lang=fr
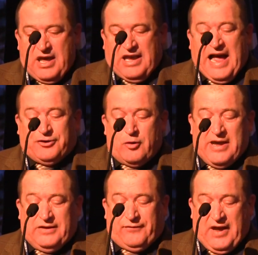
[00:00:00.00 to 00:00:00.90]
quand on
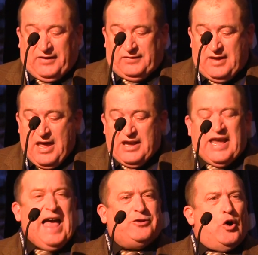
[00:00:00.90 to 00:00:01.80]
manifeste,
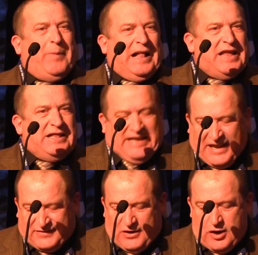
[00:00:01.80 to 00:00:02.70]
quand on parle dans le
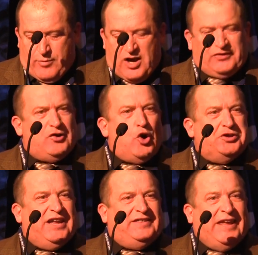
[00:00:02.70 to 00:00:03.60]
casque d'un boss, on
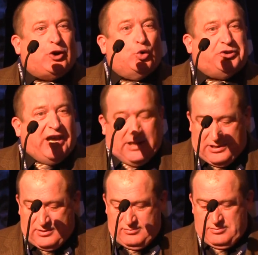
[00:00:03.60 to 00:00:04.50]
est
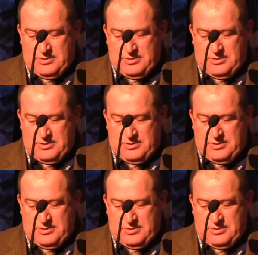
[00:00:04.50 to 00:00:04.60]
écouté.